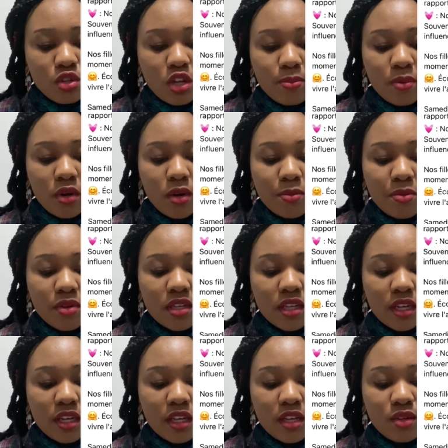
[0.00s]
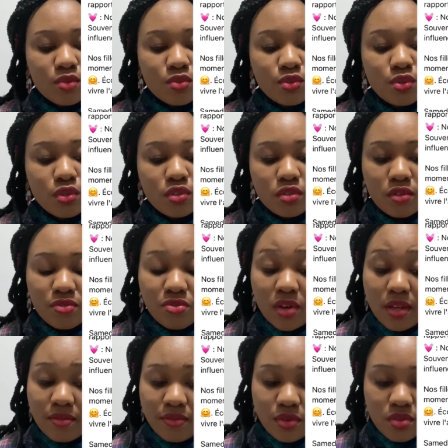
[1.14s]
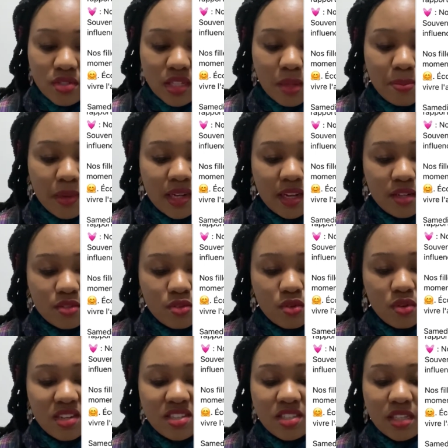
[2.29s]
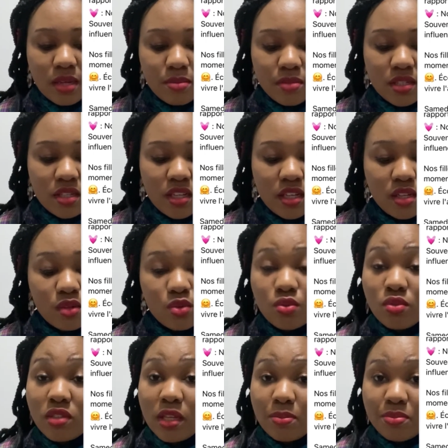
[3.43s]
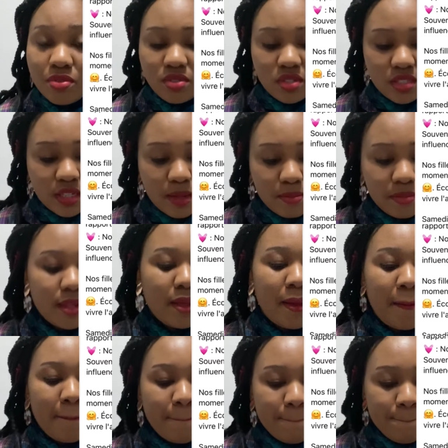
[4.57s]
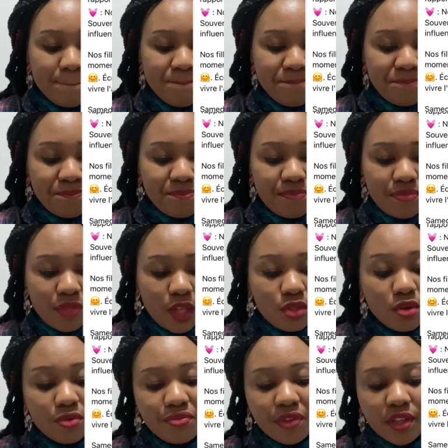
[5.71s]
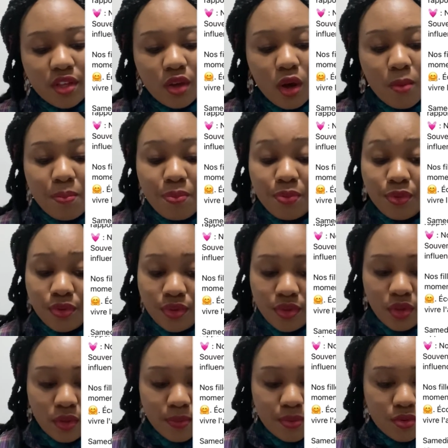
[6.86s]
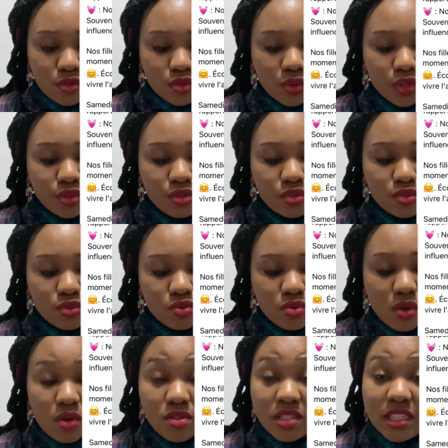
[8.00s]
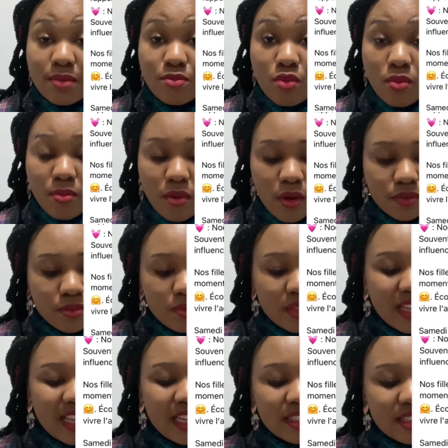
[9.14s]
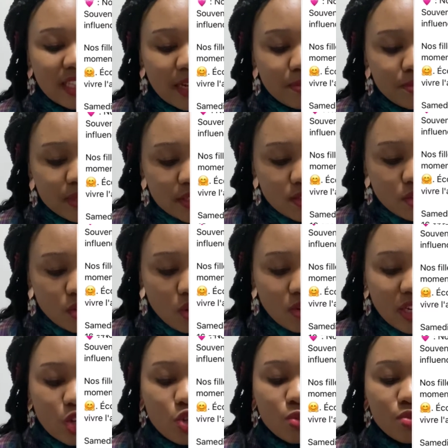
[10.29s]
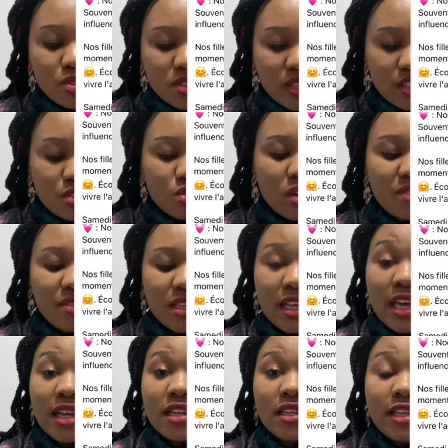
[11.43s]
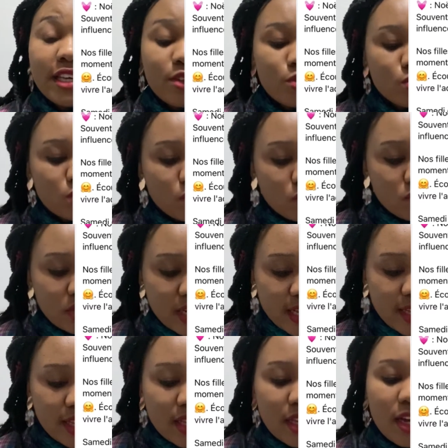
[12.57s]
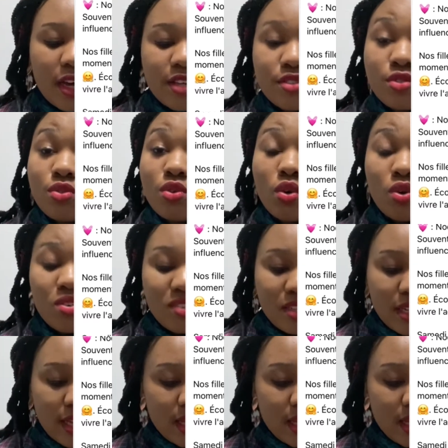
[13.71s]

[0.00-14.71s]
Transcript: propre gré ou d'autres fois influencés par l'alcool, les amis et ou les petits amis. Nos filles ont plus que besoin de nous en ces moments. Établissons la communication avec elles, écoutons-les, rassurons-les,